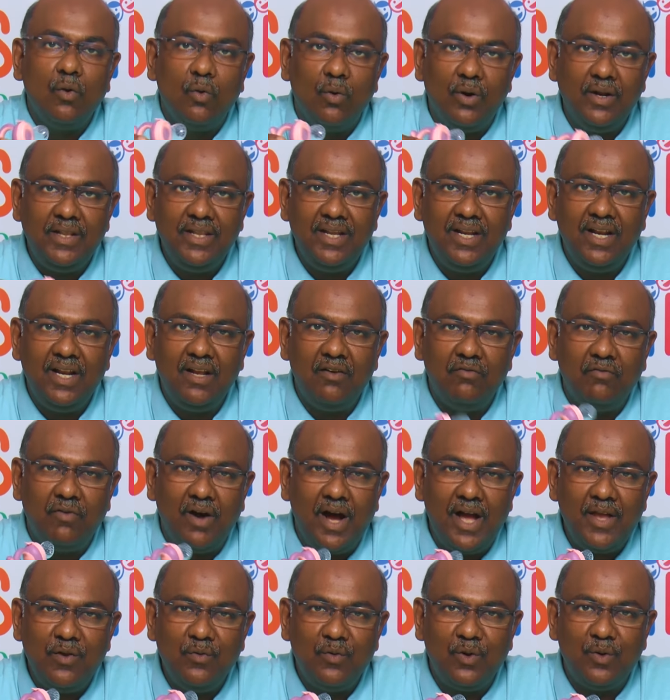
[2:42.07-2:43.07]
குழந்தைங்களுக்கு
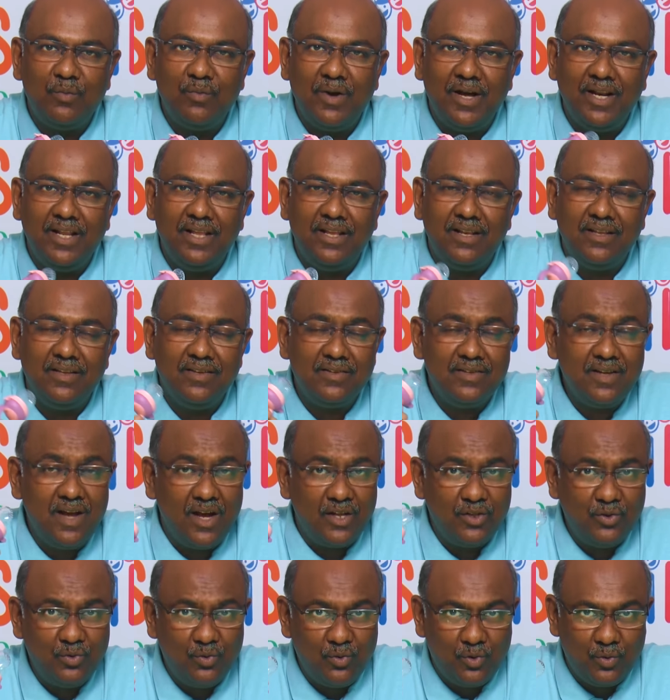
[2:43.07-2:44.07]
வாய் ஒரு மாதிரி
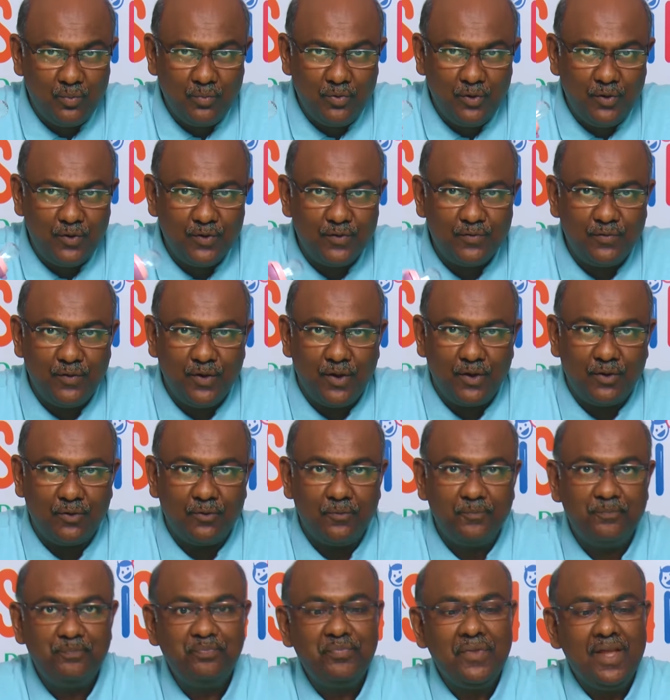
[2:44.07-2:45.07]
இருந்துச்சுன்னா அதுக்கும் ரொம்ப யூஸ்ஃபுல்லாக
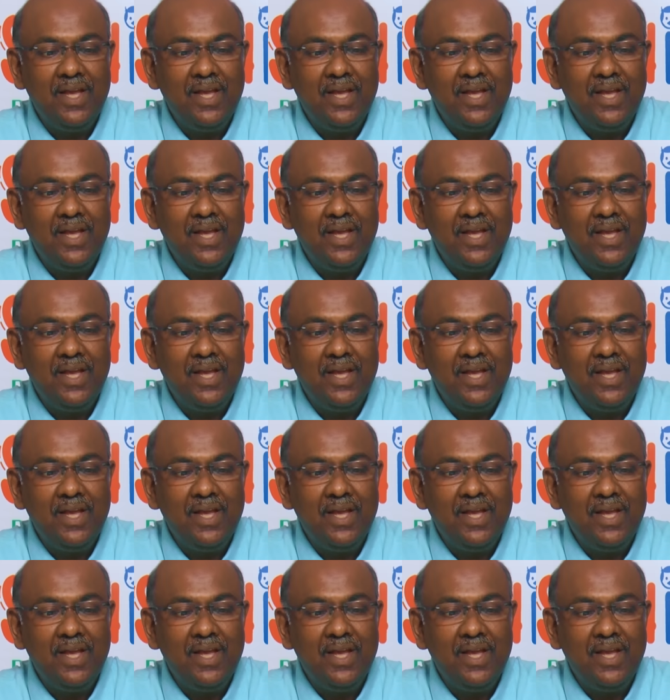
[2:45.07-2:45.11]
இருக்கும்